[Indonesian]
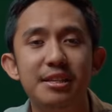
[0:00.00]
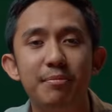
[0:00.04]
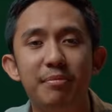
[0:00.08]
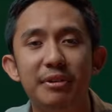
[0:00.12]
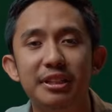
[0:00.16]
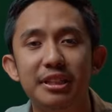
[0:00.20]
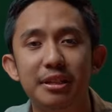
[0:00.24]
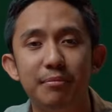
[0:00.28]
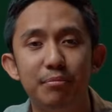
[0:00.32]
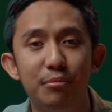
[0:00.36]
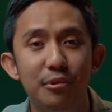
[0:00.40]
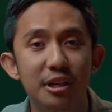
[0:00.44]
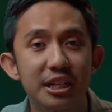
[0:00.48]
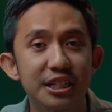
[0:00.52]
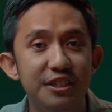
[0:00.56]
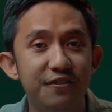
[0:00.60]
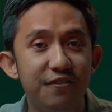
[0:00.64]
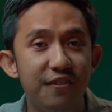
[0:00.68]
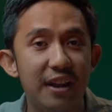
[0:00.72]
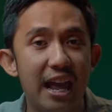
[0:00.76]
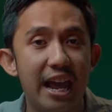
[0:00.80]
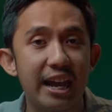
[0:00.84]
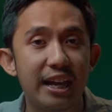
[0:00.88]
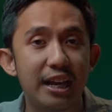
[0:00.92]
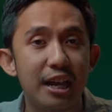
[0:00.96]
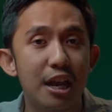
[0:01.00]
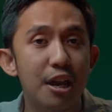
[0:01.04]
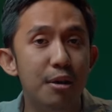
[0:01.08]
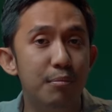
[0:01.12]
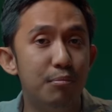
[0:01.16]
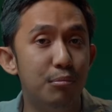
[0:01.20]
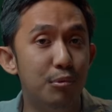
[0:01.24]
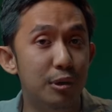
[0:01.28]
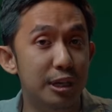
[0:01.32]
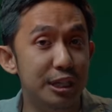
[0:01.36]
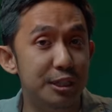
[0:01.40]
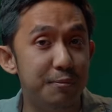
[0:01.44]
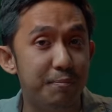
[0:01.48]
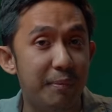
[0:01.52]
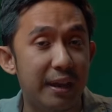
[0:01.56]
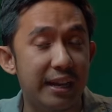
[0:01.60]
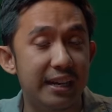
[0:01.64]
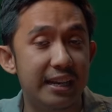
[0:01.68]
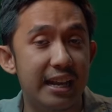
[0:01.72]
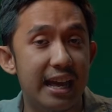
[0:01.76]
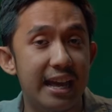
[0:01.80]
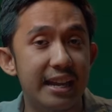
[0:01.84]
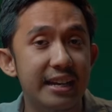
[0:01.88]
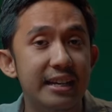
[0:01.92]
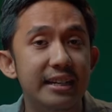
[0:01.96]
seperti bullish flag, bullish
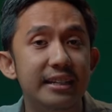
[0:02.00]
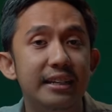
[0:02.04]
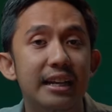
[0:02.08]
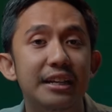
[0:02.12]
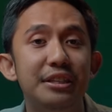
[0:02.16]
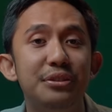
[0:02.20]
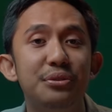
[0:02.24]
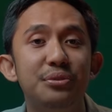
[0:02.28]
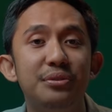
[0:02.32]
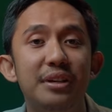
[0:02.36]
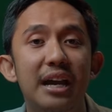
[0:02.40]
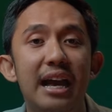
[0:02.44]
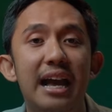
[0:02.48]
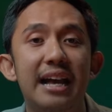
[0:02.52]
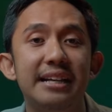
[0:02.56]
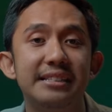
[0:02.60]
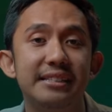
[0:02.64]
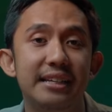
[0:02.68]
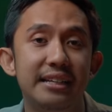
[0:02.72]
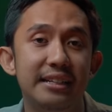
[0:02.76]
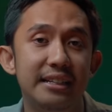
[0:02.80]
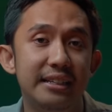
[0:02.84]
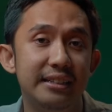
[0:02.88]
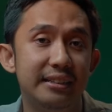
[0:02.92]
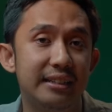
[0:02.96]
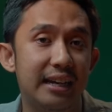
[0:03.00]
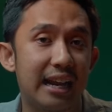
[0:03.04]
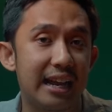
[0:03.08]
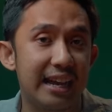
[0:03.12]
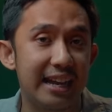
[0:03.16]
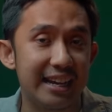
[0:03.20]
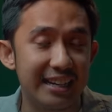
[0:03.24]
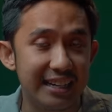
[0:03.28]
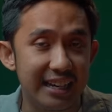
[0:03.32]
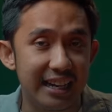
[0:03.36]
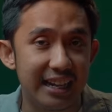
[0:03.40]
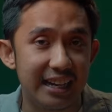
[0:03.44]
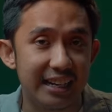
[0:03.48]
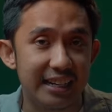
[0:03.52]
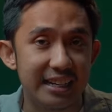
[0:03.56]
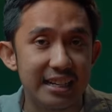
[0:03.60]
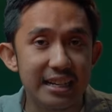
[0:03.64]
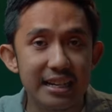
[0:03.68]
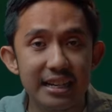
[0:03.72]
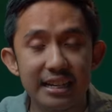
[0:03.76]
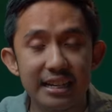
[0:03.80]
pennant, dan juga ascending triangle.